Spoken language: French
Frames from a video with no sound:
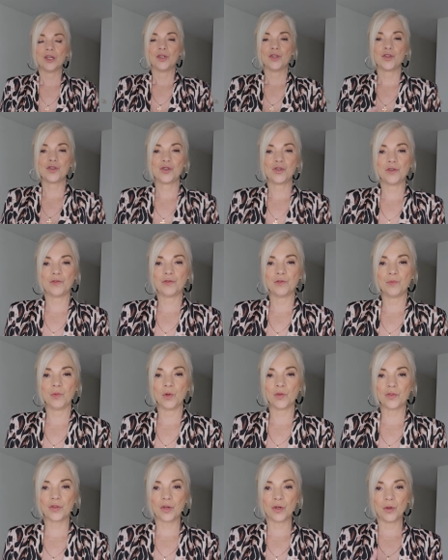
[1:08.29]
Je vous
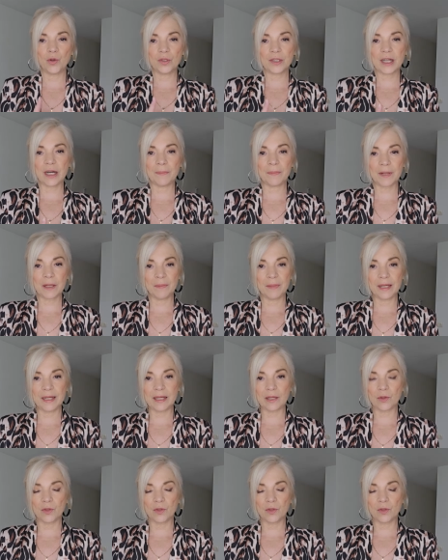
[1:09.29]
montre l'autre imprimé qui